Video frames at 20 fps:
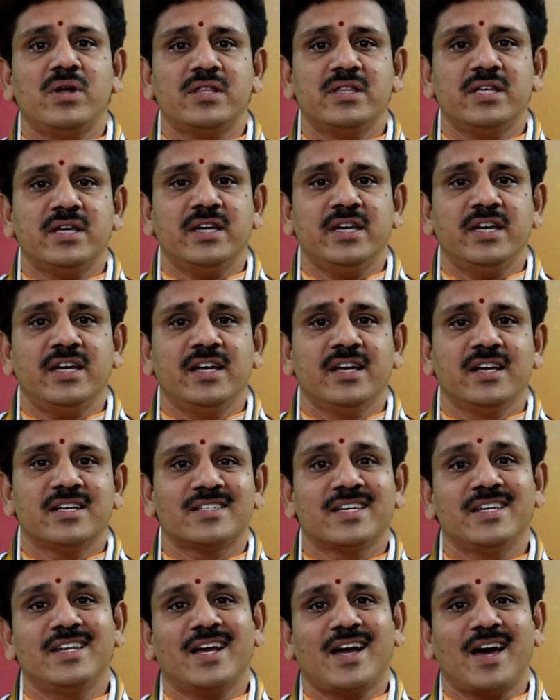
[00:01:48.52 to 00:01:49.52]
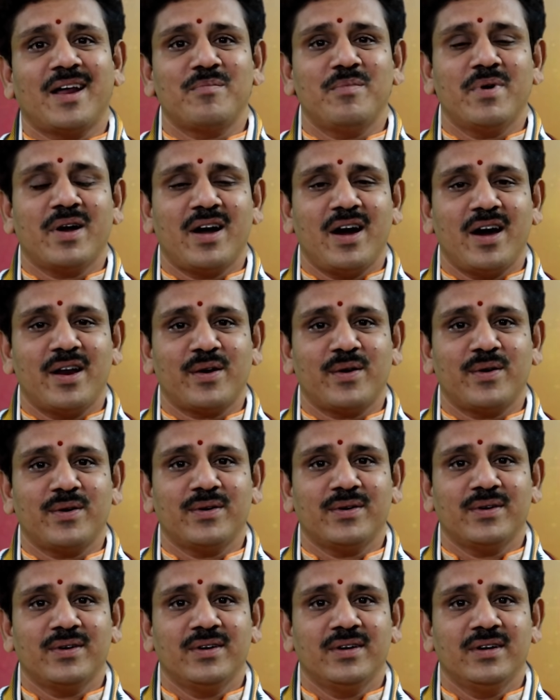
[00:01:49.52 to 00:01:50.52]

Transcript: అయితే శని కర్మకారకుడు